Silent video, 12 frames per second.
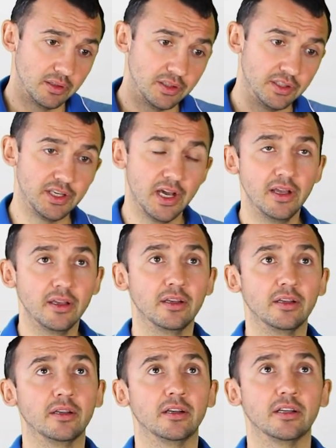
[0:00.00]
Я,
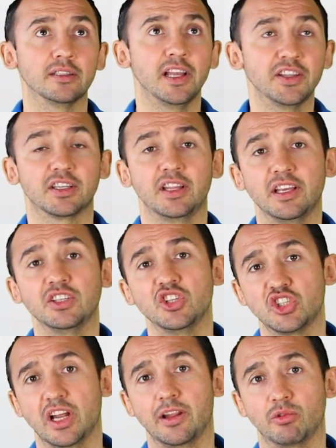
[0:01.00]
э, знаете, когда
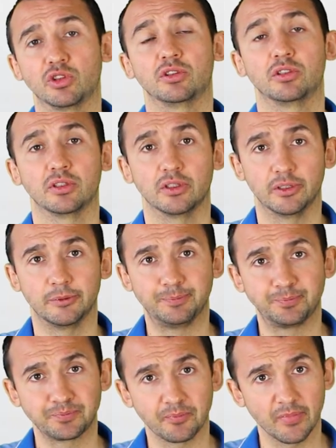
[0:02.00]
изначально вот э,
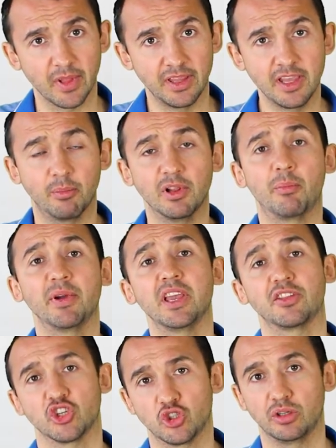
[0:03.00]
не было
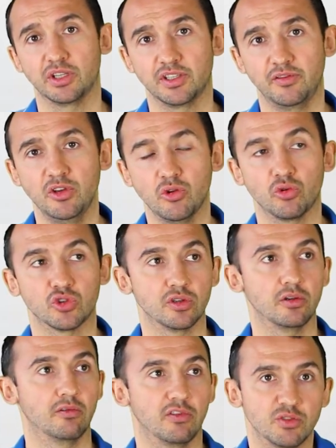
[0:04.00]
понятно, что это за
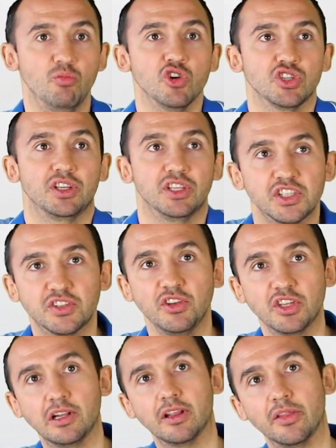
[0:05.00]
вирус, возможно,
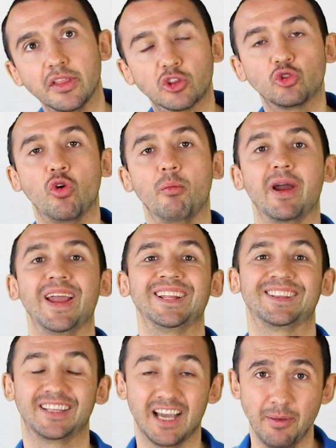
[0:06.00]
действительно на том
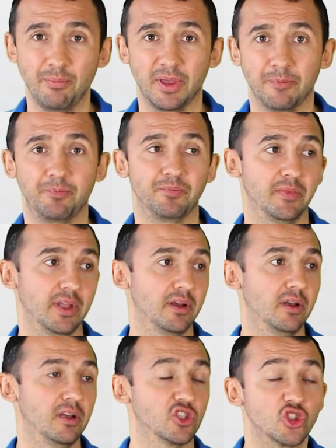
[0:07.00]
этапе
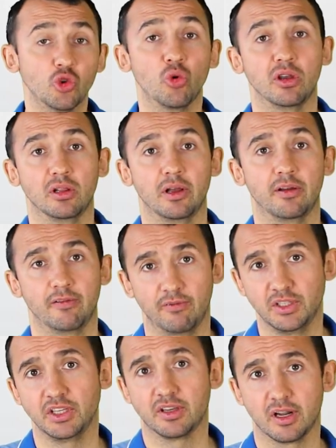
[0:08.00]
э, стоило
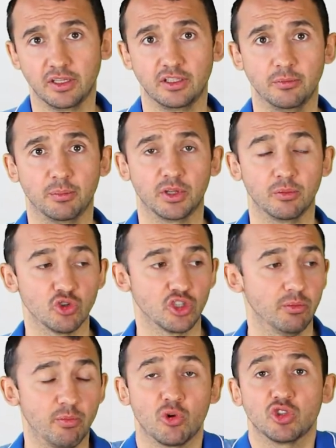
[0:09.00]
вводить карантин, потому
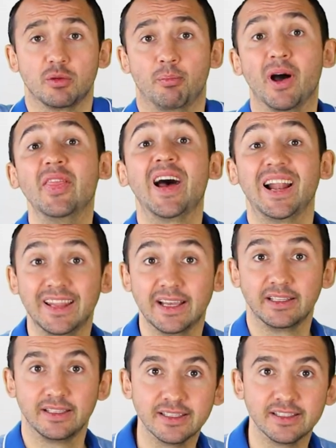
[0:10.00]
что мы просто банально
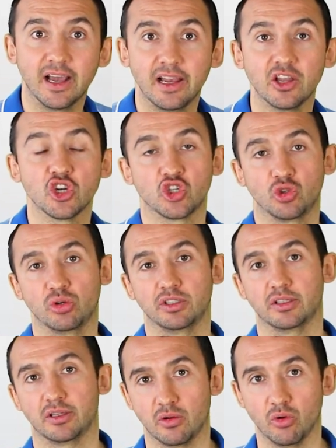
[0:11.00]
не знали, что
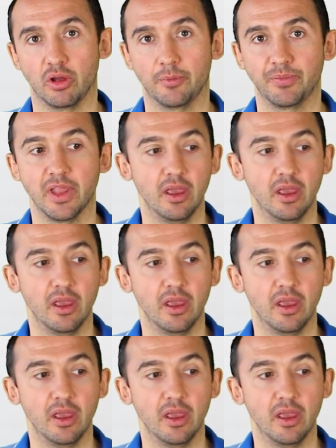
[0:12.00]
это такое.